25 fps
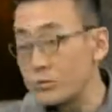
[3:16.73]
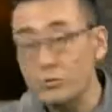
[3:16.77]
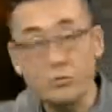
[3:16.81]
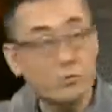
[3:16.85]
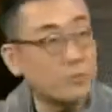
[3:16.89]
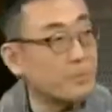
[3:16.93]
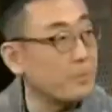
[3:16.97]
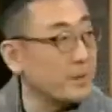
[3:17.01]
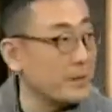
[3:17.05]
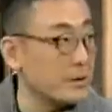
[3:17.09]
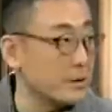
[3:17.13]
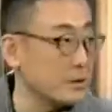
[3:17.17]

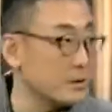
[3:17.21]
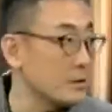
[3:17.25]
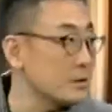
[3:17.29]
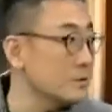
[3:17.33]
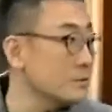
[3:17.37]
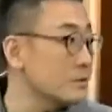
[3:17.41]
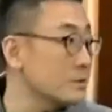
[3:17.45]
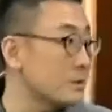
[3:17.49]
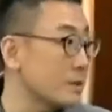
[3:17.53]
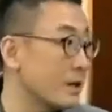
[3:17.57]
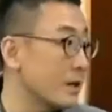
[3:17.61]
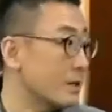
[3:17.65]
说我北
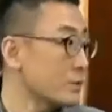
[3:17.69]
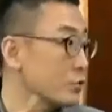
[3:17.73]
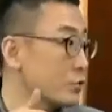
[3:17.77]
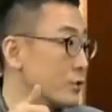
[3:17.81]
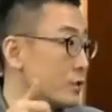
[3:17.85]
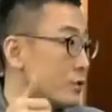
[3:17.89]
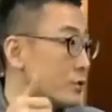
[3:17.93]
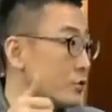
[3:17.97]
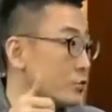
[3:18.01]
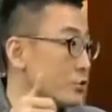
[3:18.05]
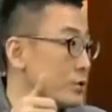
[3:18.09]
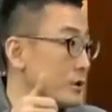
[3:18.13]
京自来
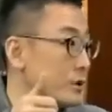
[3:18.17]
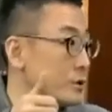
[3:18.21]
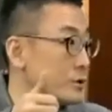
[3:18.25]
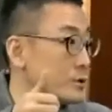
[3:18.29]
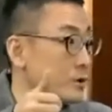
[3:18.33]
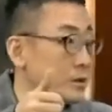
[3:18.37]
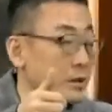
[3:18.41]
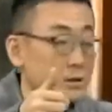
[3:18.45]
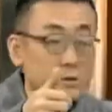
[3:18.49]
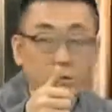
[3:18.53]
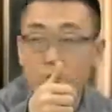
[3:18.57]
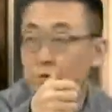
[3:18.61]
水的水
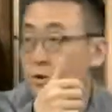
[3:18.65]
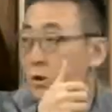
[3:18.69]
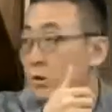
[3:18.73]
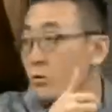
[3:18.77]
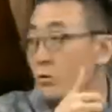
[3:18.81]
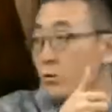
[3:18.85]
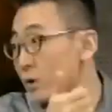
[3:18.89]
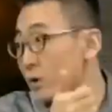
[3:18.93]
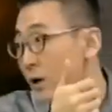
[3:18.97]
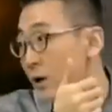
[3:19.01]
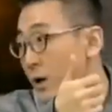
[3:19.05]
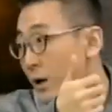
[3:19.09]
质啊是
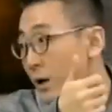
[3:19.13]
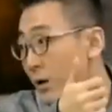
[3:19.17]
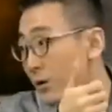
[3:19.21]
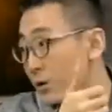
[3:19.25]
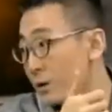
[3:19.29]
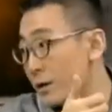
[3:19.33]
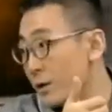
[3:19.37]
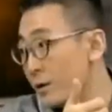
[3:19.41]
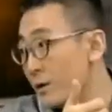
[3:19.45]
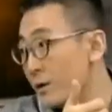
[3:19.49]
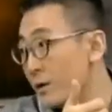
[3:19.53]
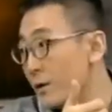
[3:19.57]
全国最
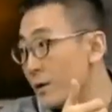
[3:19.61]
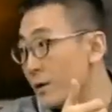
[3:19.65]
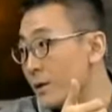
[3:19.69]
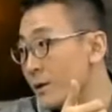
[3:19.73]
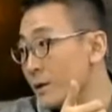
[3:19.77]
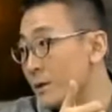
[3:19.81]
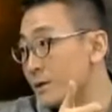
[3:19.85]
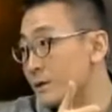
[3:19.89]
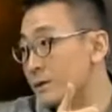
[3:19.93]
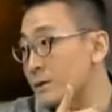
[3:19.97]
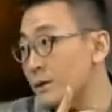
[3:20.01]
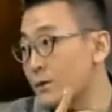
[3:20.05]
好的，
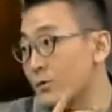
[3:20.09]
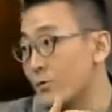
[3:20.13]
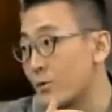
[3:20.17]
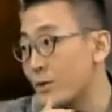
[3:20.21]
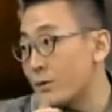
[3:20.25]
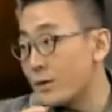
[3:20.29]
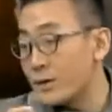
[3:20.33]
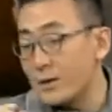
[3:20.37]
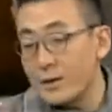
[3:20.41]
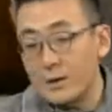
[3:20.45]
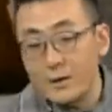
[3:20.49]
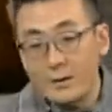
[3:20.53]
结
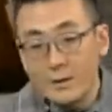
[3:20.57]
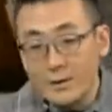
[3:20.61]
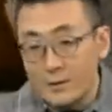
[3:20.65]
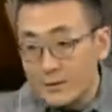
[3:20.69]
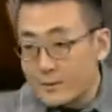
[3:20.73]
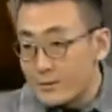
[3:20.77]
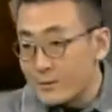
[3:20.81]
果呢？